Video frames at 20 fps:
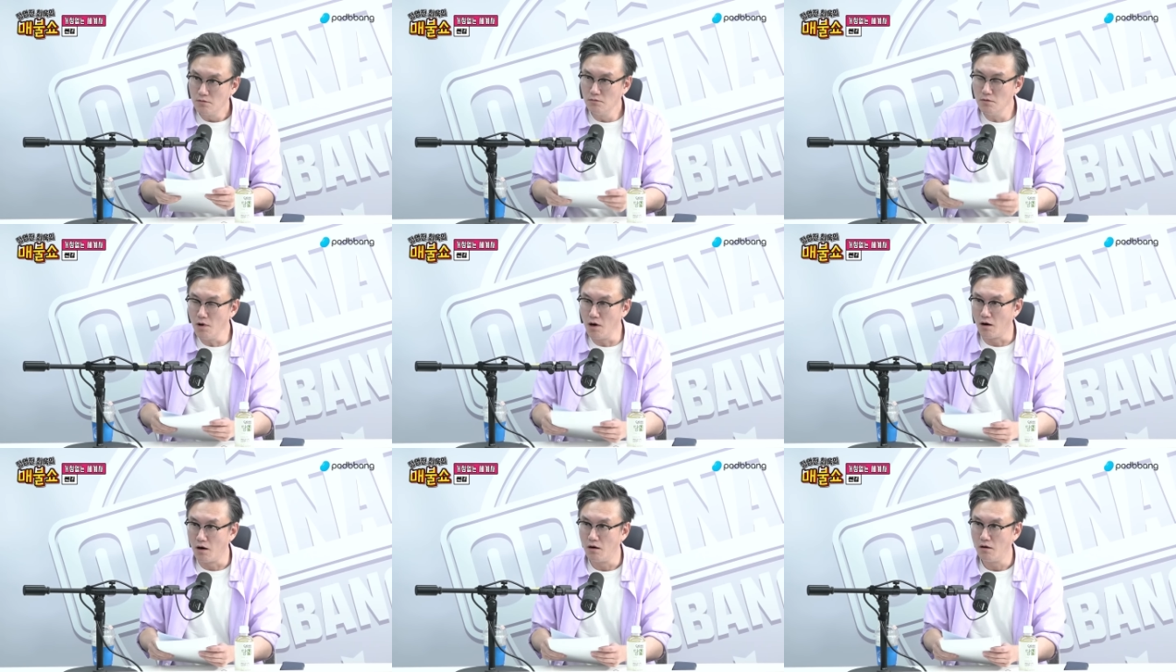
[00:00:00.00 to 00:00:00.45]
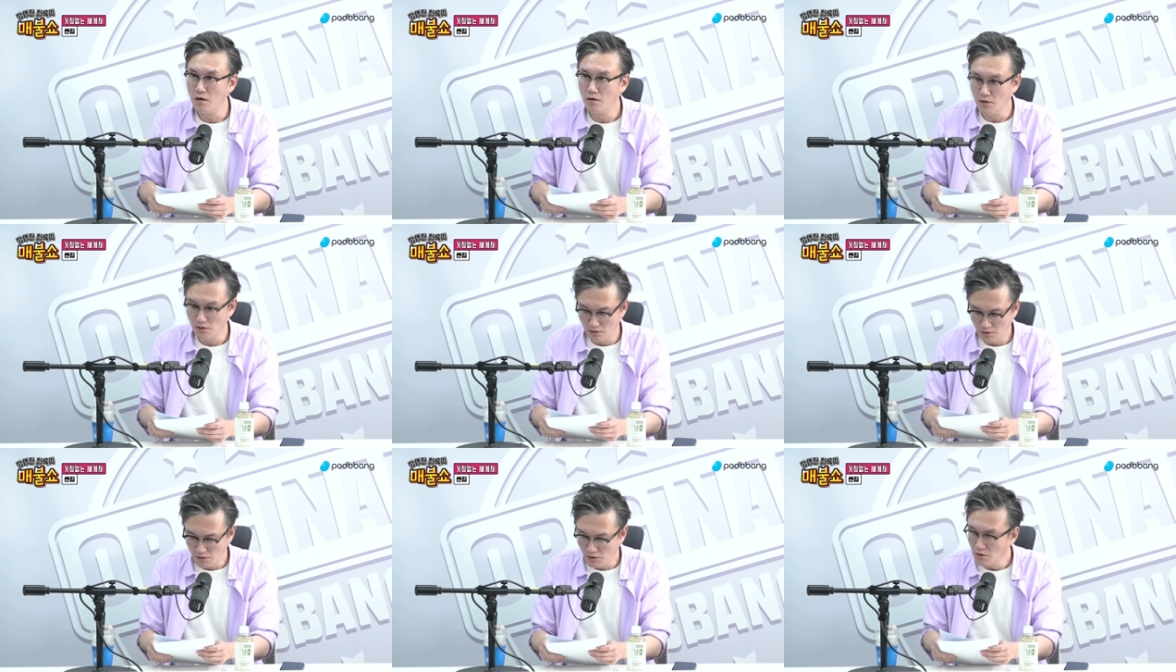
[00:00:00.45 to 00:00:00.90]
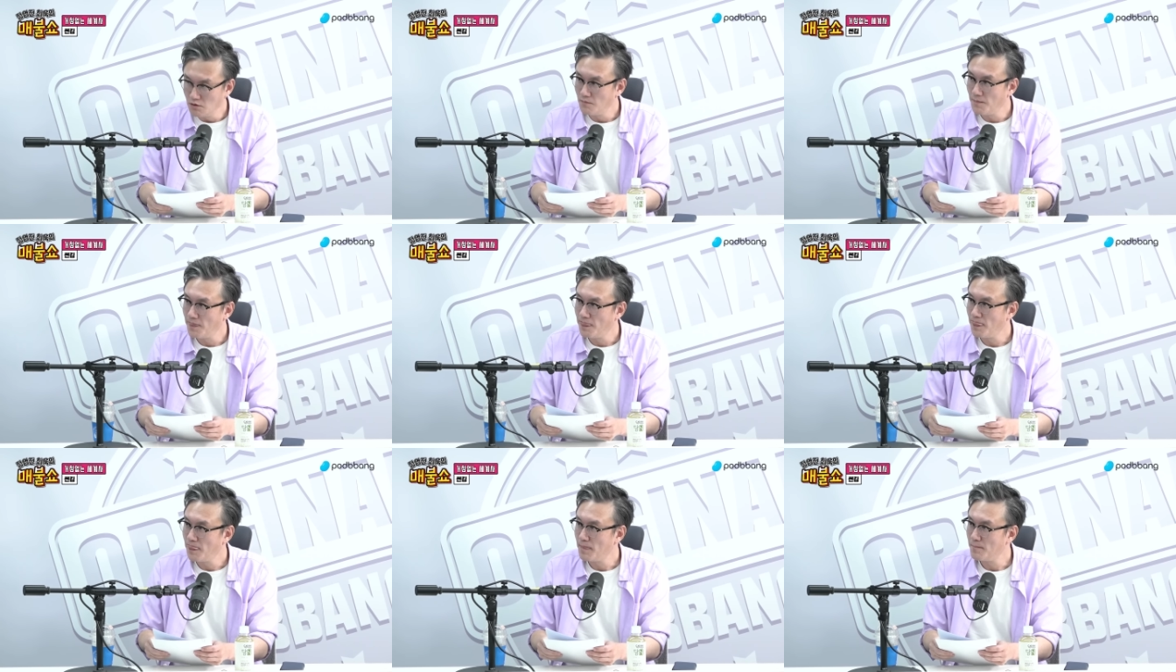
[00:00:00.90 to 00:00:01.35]
뭐야? 와, 그거
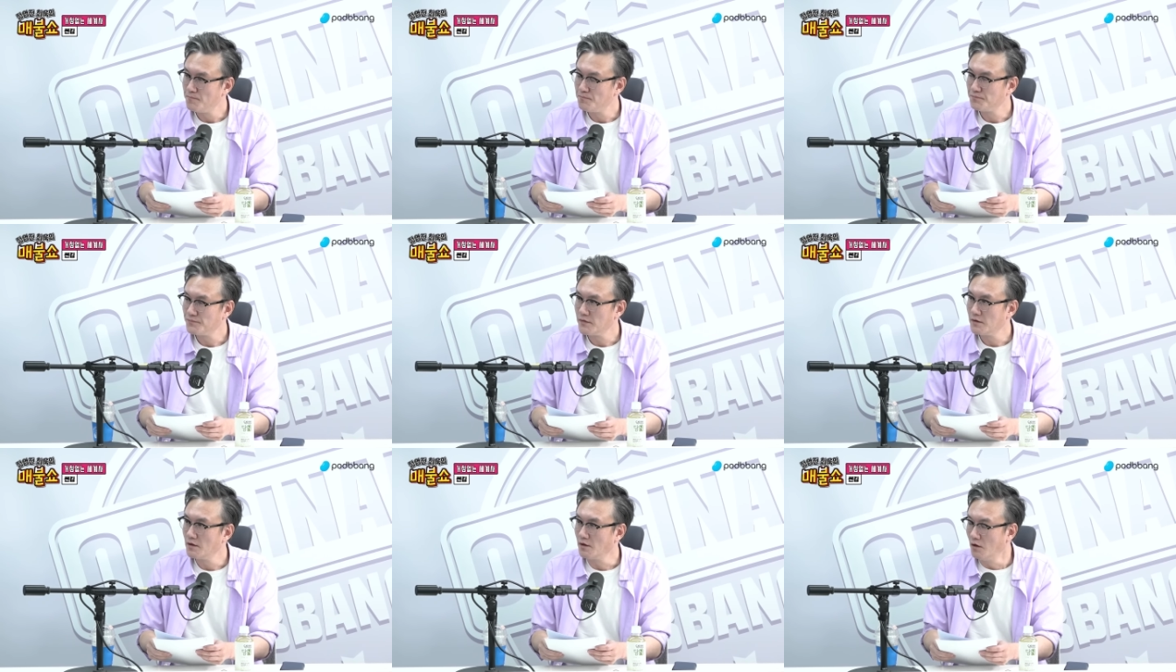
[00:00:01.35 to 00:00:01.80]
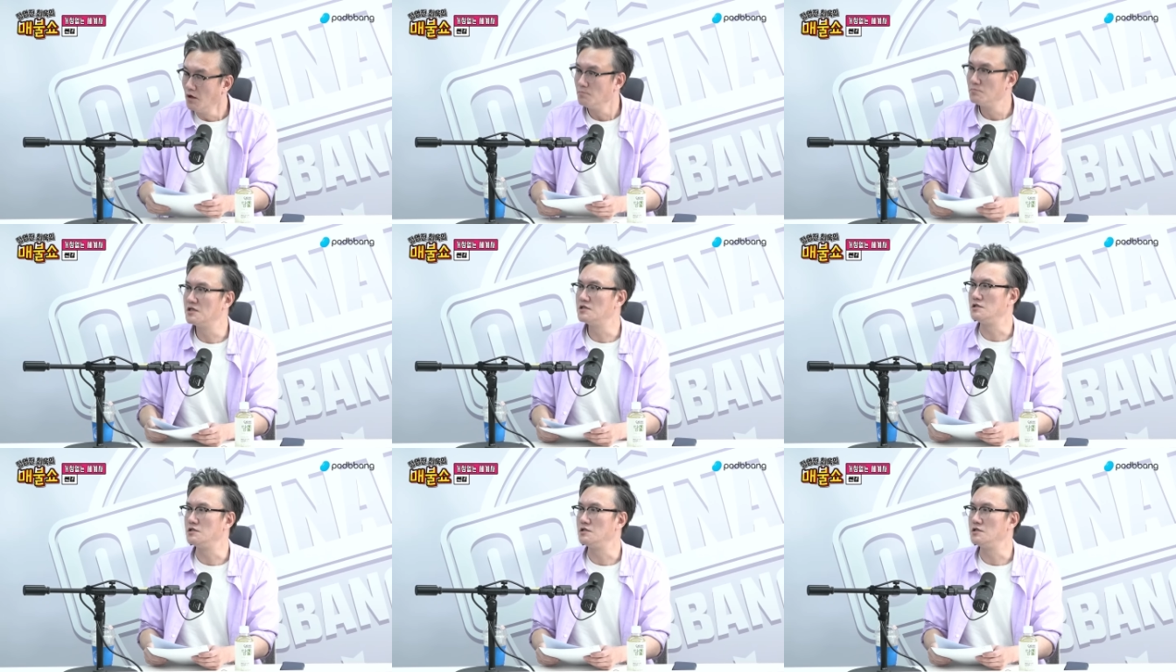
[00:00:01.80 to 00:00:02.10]
열광했겠다.